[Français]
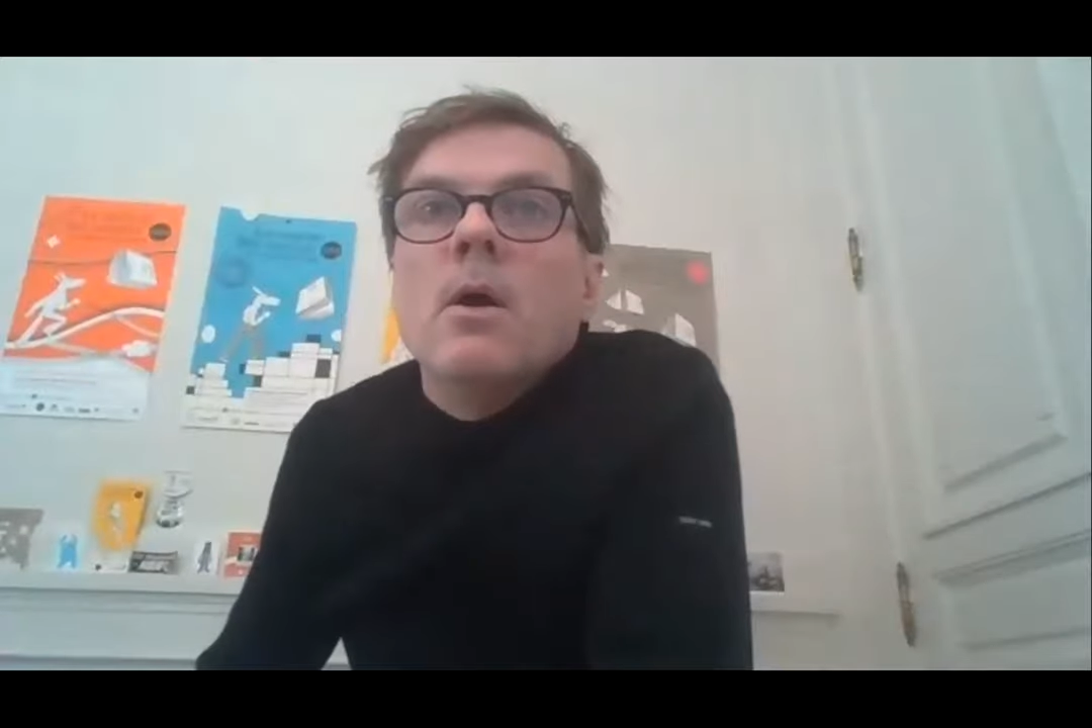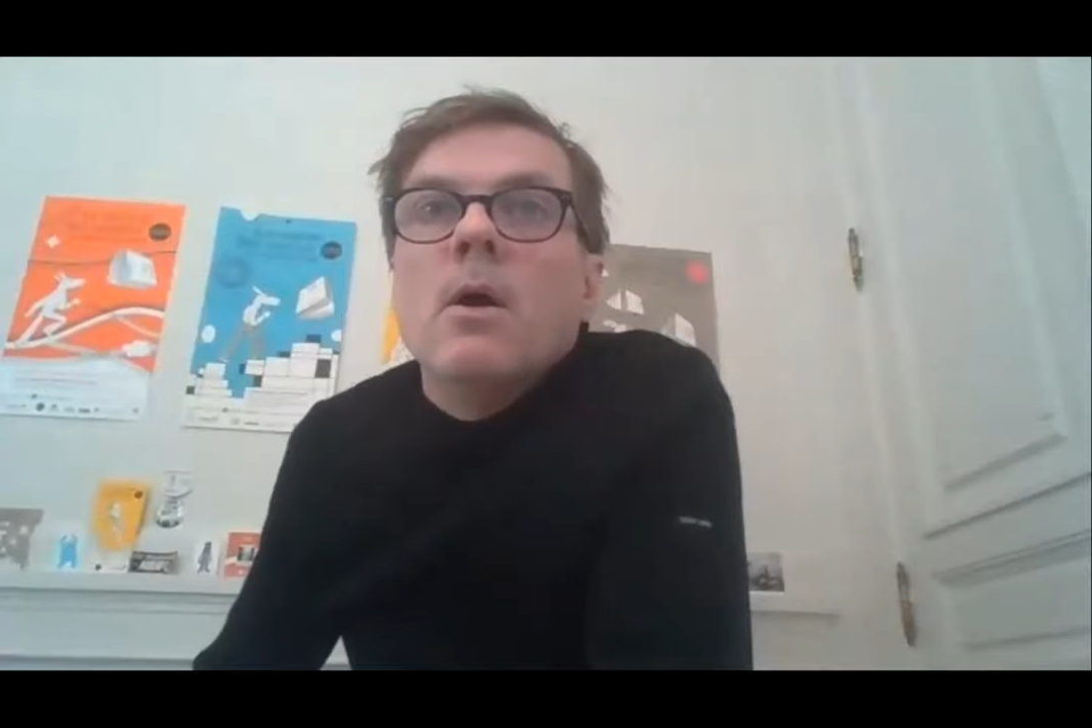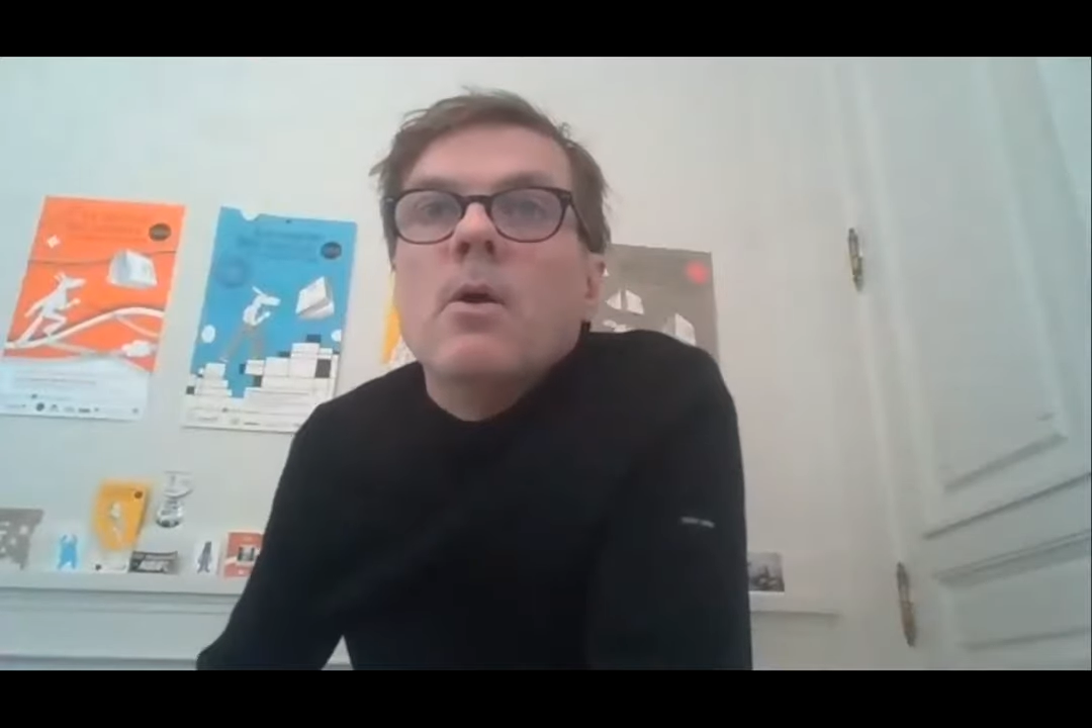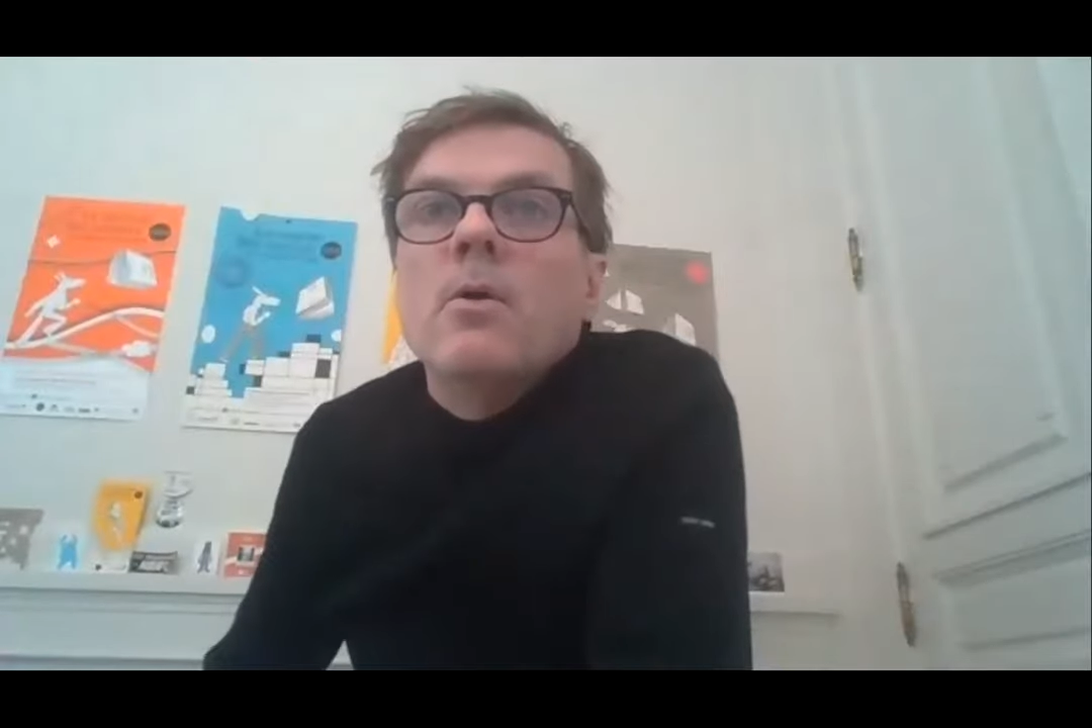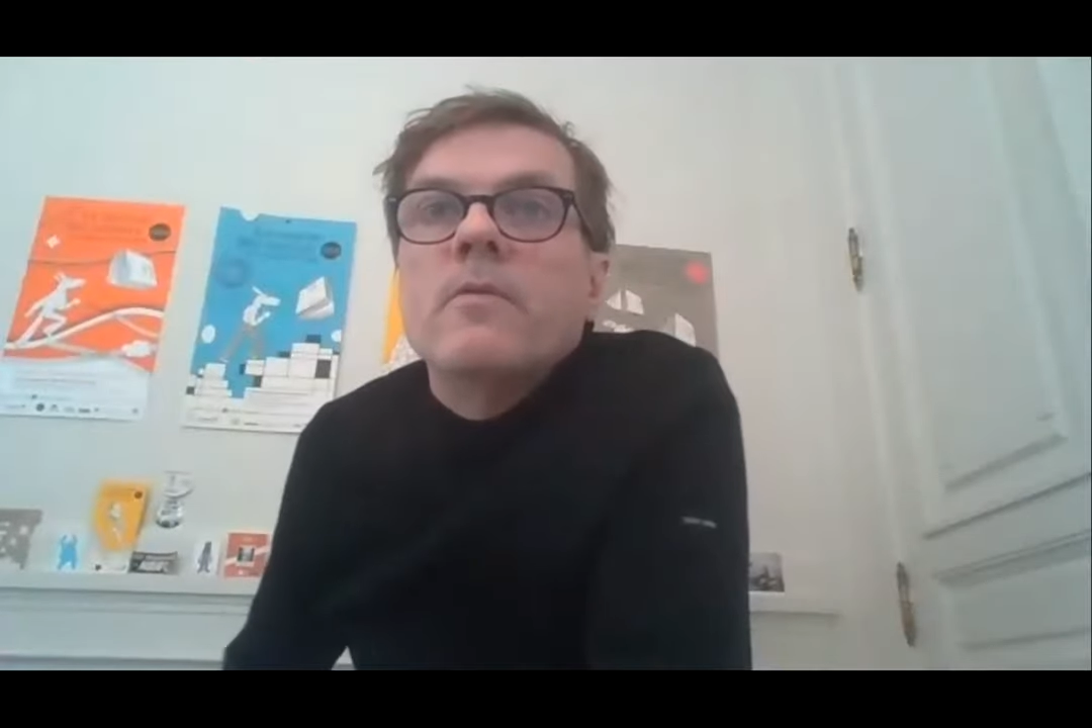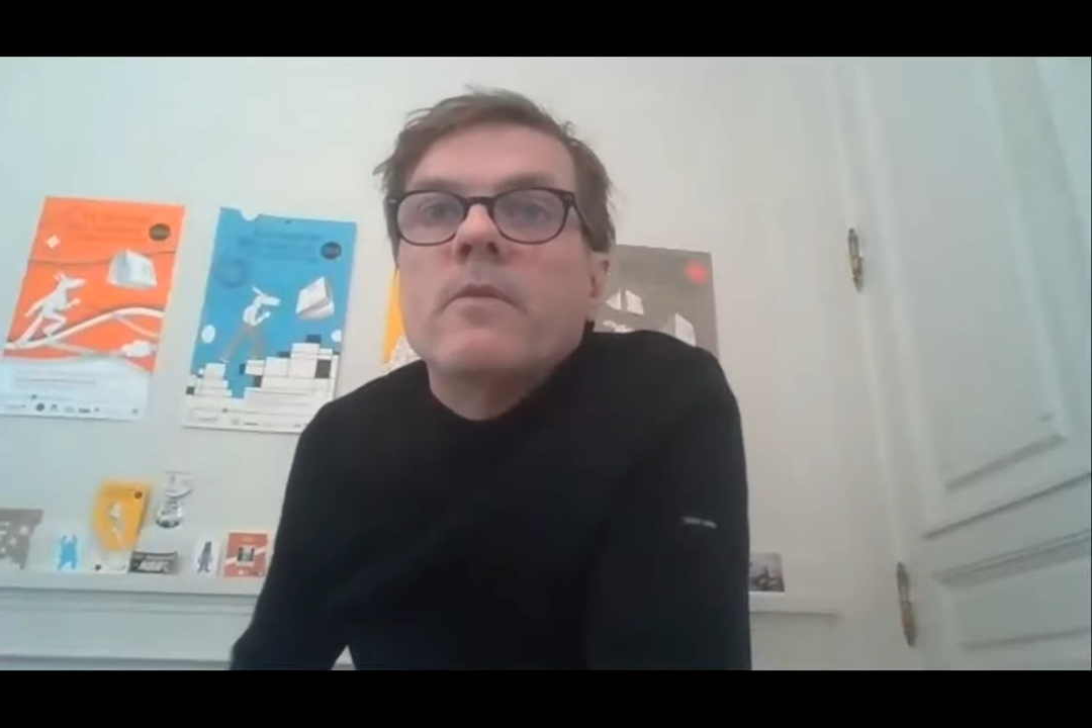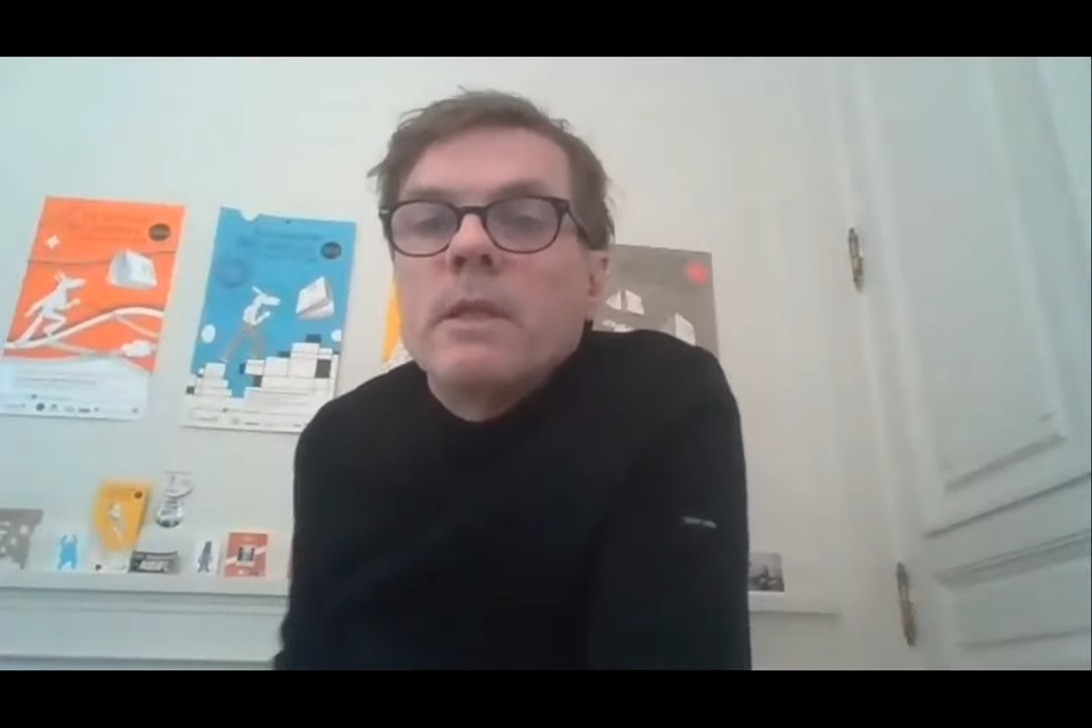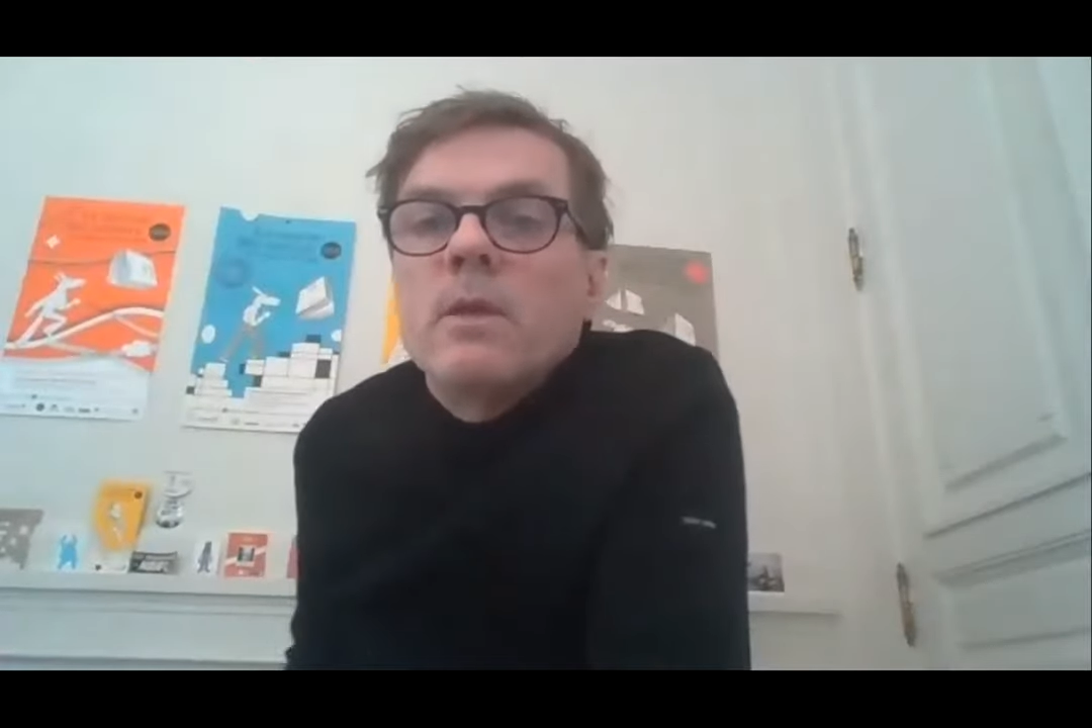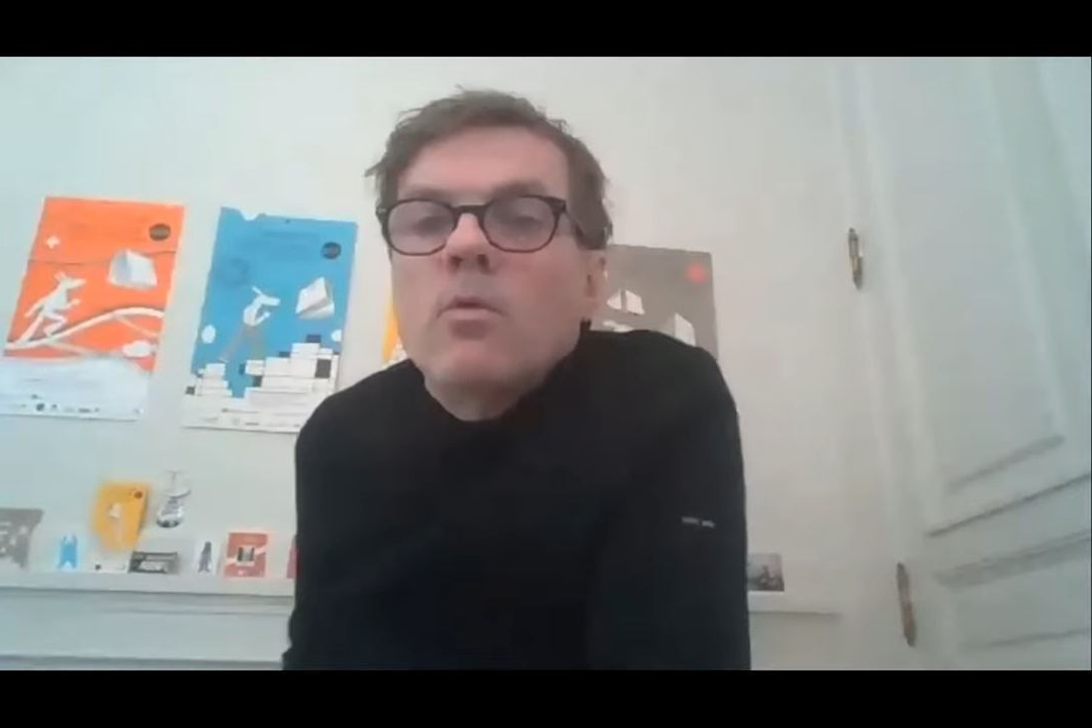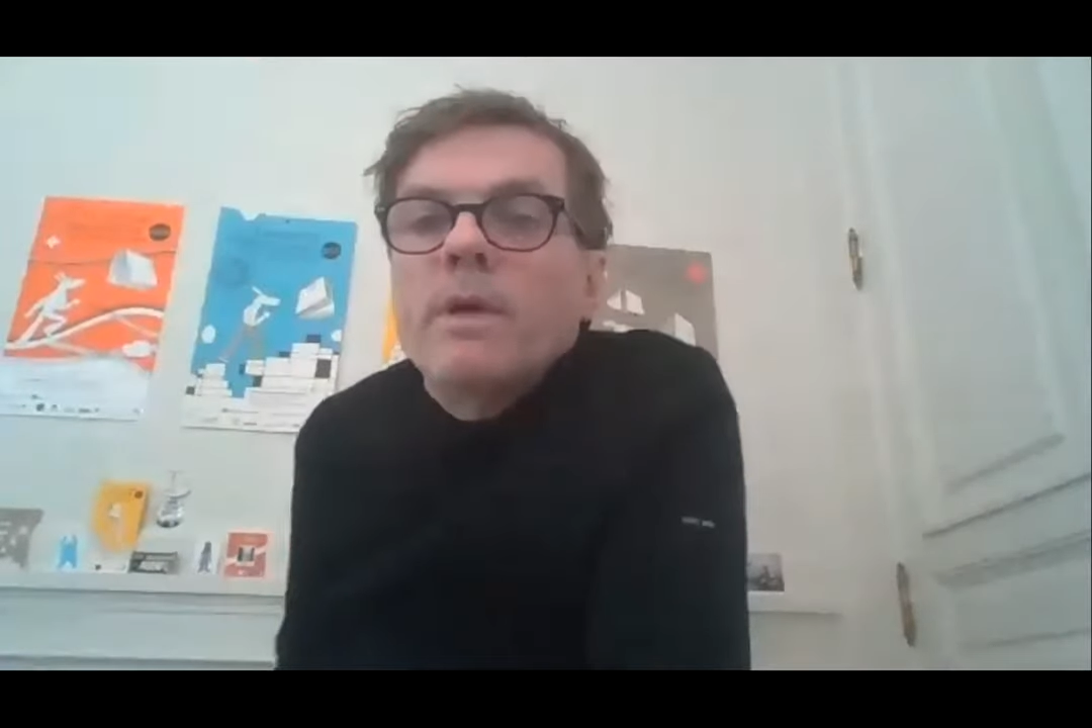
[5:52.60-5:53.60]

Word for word: Euh, cette année,